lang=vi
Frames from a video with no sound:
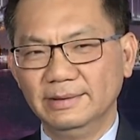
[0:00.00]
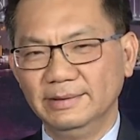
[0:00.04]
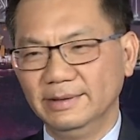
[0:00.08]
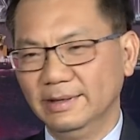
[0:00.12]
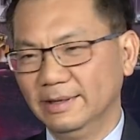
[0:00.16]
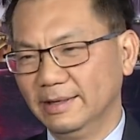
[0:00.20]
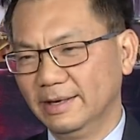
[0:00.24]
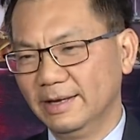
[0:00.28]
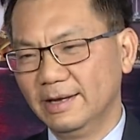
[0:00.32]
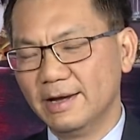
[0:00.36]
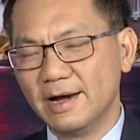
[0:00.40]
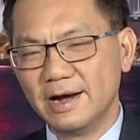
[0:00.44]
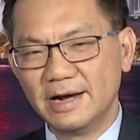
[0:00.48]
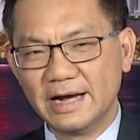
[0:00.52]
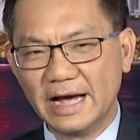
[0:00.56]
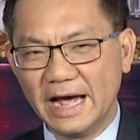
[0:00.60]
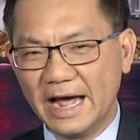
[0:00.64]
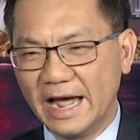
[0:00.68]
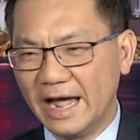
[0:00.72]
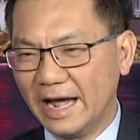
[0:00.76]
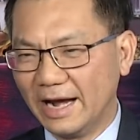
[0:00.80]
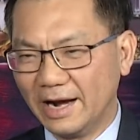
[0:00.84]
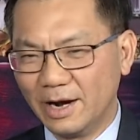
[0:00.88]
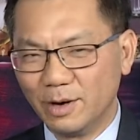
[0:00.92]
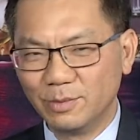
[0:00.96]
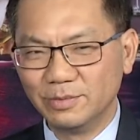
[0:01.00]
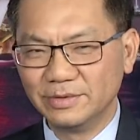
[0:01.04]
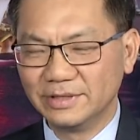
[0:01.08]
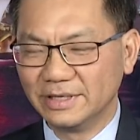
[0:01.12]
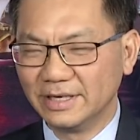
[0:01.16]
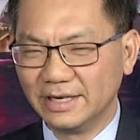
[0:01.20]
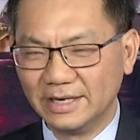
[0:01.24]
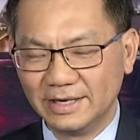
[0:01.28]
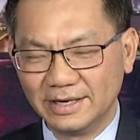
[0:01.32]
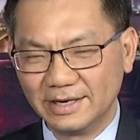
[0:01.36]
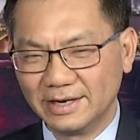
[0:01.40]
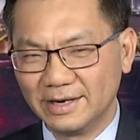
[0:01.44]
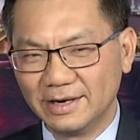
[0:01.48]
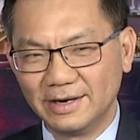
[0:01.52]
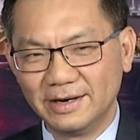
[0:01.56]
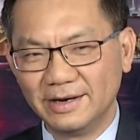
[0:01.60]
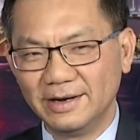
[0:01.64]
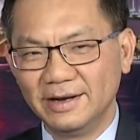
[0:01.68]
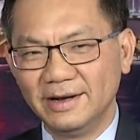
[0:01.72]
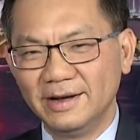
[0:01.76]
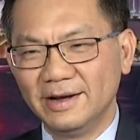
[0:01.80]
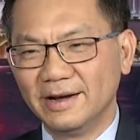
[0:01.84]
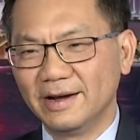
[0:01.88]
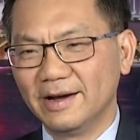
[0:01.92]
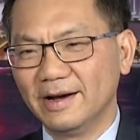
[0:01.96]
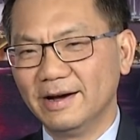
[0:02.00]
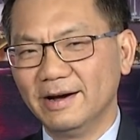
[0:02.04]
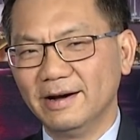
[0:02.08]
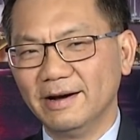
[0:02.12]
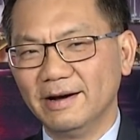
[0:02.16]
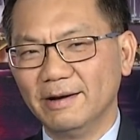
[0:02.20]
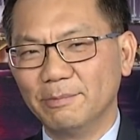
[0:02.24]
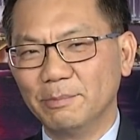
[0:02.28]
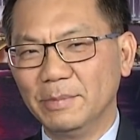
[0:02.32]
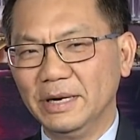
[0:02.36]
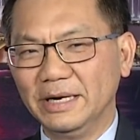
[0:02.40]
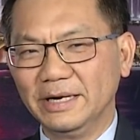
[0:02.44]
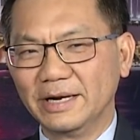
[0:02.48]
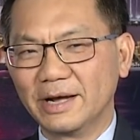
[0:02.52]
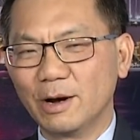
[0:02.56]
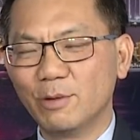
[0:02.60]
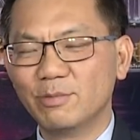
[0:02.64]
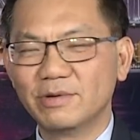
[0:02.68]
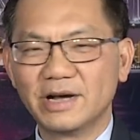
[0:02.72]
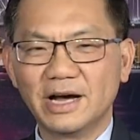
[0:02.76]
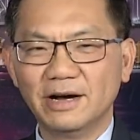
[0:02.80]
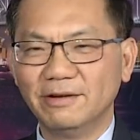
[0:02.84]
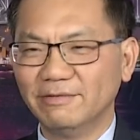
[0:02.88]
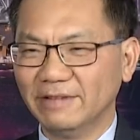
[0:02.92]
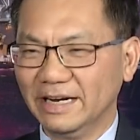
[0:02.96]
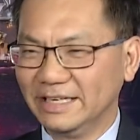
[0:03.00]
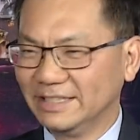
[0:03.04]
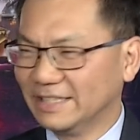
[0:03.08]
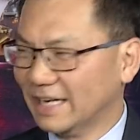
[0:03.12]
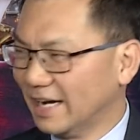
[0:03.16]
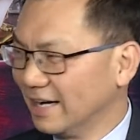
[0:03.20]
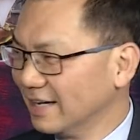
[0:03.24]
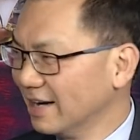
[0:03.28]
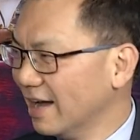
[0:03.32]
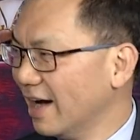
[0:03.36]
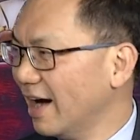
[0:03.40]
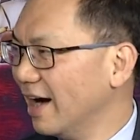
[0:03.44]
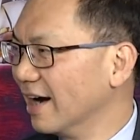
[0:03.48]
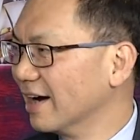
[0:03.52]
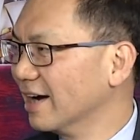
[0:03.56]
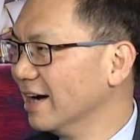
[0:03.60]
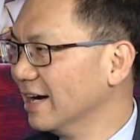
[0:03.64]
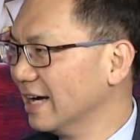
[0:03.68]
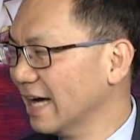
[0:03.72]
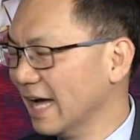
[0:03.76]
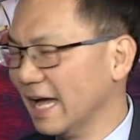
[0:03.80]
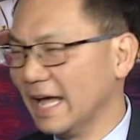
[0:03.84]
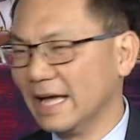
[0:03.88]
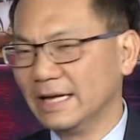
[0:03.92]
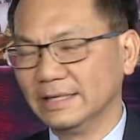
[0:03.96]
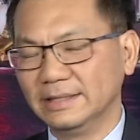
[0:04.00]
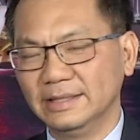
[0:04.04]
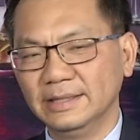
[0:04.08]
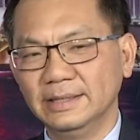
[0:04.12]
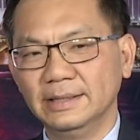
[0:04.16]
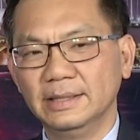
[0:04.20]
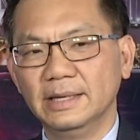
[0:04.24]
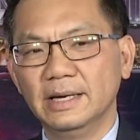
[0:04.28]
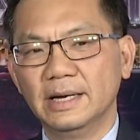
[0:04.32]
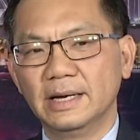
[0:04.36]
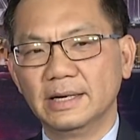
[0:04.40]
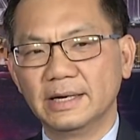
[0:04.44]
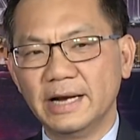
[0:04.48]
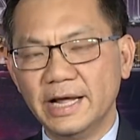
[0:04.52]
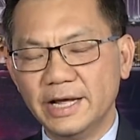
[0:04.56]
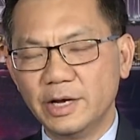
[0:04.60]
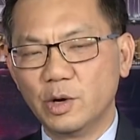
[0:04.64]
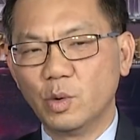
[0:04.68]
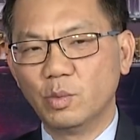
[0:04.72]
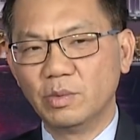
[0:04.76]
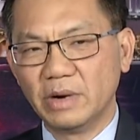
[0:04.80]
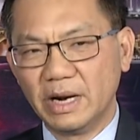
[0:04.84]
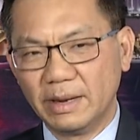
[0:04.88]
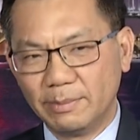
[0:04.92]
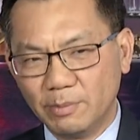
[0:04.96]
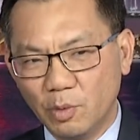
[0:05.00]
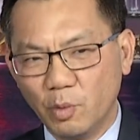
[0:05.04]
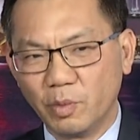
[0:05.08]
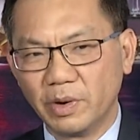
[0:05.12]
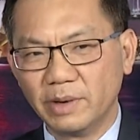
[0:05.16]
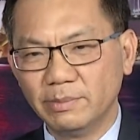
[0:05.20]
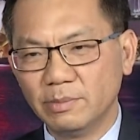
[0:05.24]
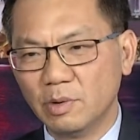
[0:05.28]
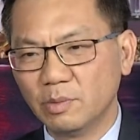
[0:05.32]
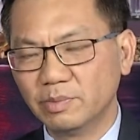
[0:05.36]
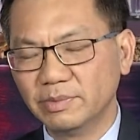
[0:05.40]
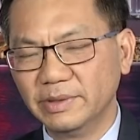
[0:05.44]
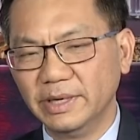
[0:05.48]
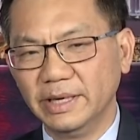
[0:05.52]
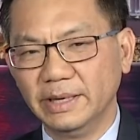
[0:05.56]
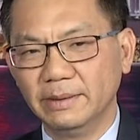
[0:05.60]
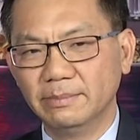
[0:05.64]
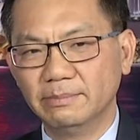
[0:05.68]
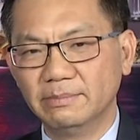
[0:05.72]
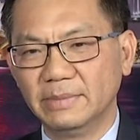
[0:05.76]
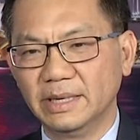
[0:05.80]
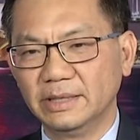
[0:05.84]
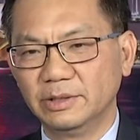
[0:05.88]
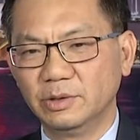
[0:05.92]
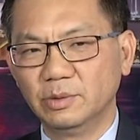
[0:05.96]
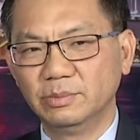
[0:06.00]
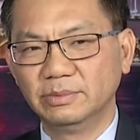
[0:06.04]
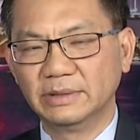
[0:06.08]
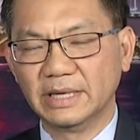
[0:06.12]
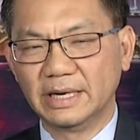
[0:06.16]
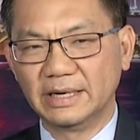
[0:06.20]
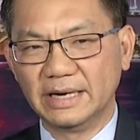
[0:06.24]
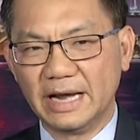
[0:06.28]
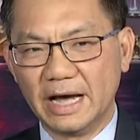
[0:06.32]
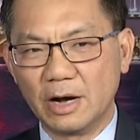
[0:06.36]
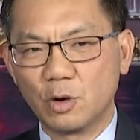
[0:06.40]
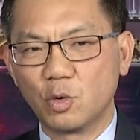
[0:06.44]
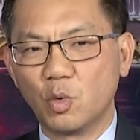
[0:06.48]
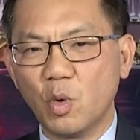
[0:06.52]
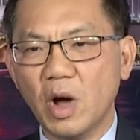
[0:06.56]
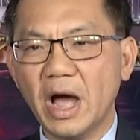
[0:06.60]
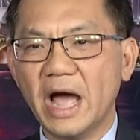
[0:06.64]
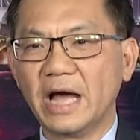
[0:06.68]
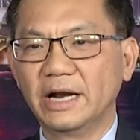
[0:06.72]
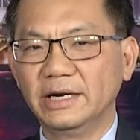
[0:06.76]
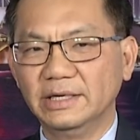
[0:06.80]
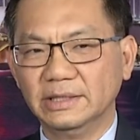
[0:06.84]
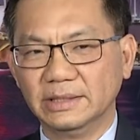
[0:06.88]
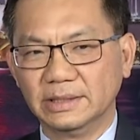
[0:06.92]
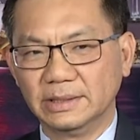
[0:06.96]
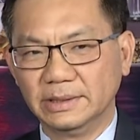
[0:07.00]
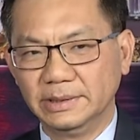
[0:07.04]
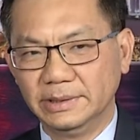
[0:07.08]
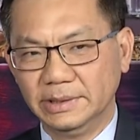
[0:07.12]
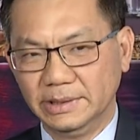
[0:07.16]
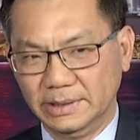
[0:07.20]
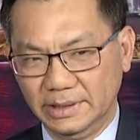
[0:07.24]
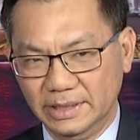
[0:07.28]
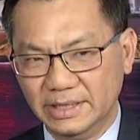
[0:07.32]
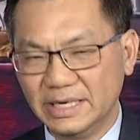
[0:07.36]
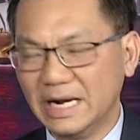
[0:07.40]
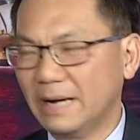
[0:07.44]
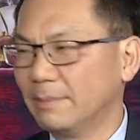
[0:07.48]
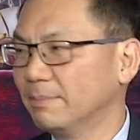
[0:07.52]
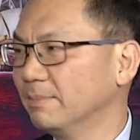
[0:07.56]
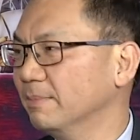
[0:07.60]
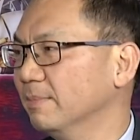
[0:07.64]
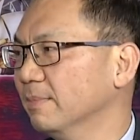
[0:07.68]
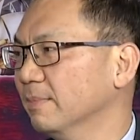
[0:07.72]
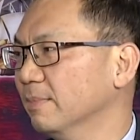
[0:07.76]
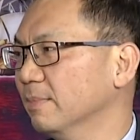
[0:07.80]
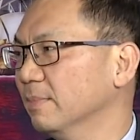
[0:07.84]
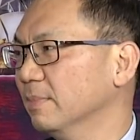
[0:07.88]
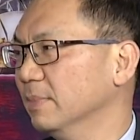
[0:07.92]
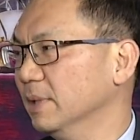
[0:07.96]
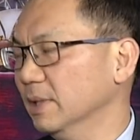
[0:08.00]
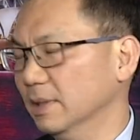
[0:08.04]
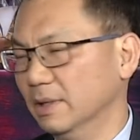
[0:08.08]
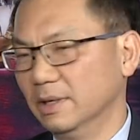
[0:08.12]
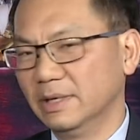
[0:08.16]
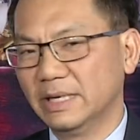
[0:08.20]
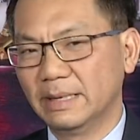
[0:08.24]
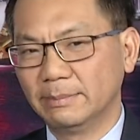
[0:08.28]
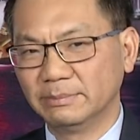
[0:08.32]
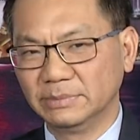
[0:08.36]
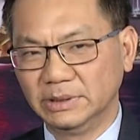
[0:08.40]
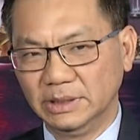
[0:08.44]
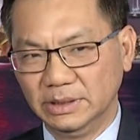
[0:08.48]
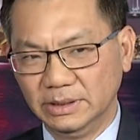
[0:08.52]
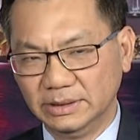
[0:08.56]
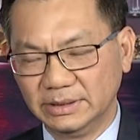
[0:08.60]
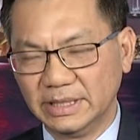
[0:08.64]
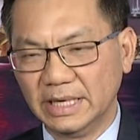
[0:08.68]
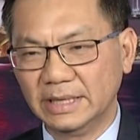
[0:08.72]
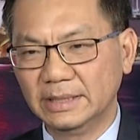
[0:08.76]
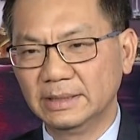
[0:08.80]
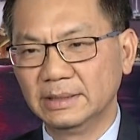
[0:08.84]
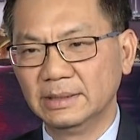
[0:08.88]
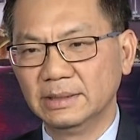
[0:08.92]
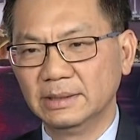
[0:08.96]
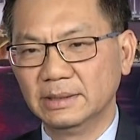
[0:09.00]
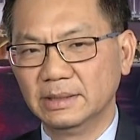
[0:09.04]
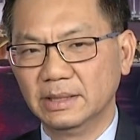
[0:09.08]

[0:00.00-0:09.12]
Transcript: những cái ngân hàng không trả, uh, mình không cần phải trả nợ ngân hàng thì đây cũng là một cái mốc điểm mà chúng ta đã qua được nửa năm nửa năm thử thách